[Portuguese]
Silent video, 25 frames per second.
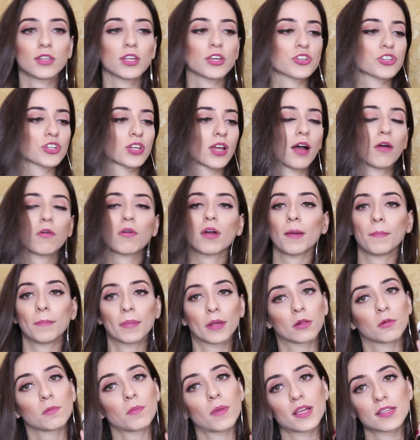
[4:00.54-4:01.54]
deixar o
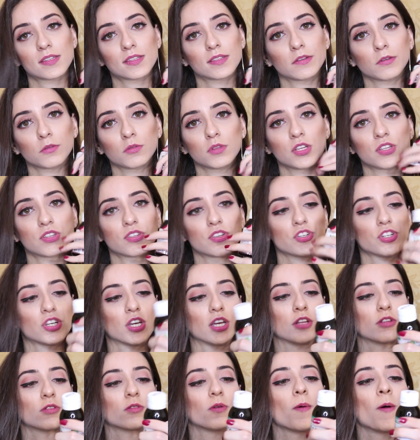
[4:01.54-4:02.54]
cabelo macio desse
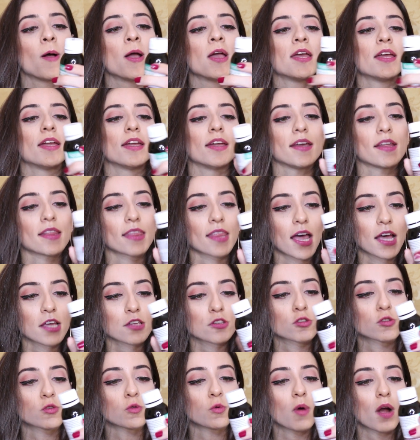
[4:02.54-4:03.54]
jeito. E
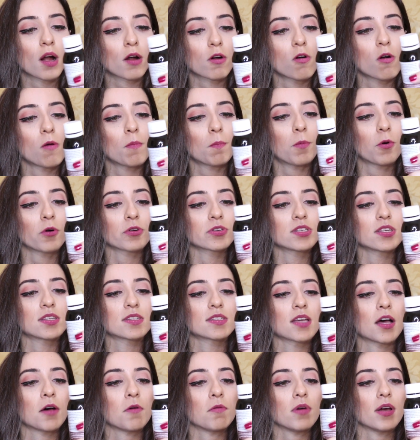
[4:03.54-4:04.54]
na sua
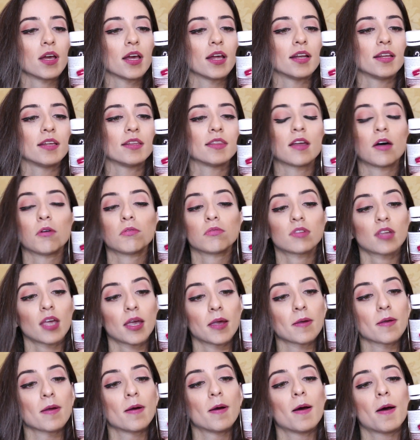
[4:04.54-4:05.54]
composição ele não
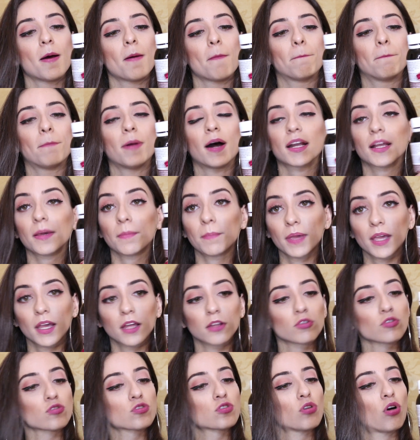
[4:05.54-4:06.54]
tem
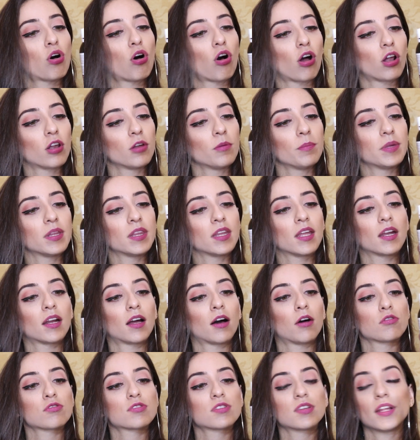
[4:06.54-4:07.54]
parabenos, óleo
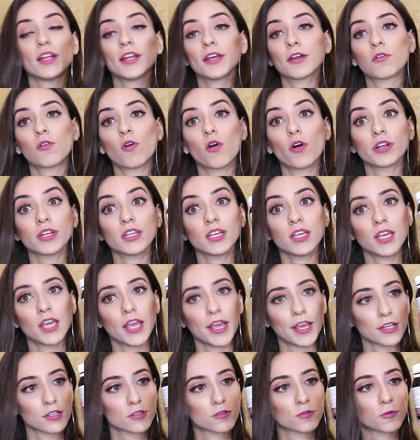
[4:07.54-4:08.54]
mineral, silicone
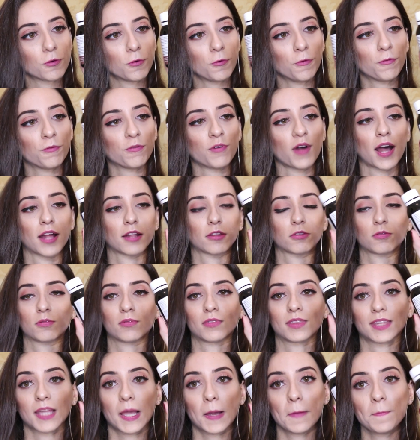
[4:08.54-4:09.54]
e
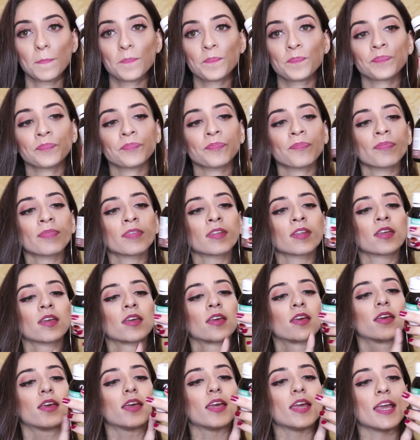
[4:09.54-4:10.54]
sulfato, tá?
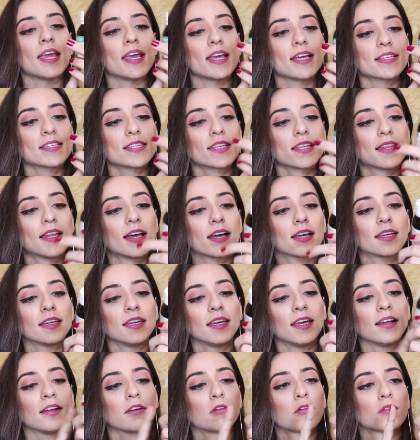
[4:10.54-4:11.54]
Esse
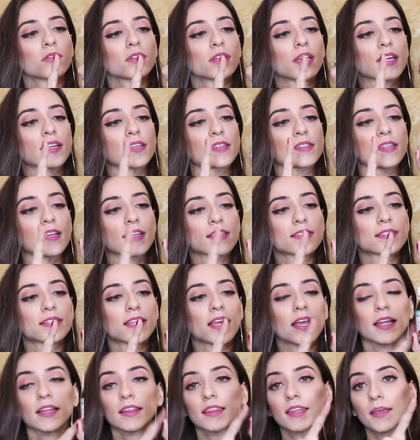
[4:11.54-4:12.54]
daqui ele contém
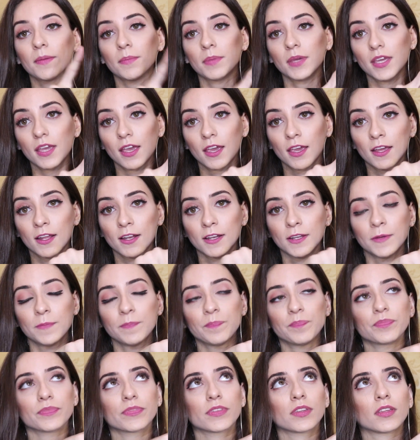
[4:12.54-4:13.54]
60
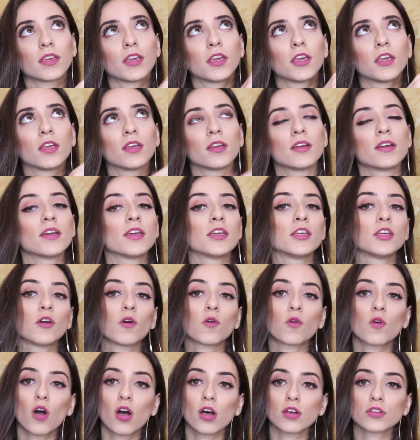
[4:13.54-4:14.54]
ml e
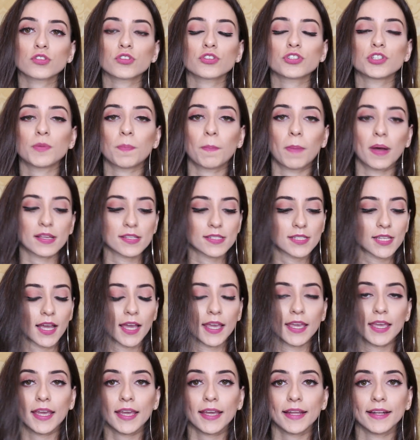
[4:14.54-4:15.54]
eu gosto de
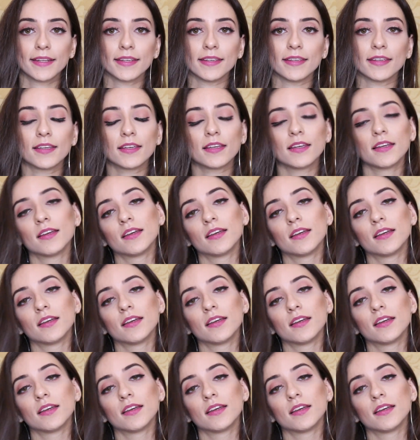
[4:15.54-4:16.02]
passar ele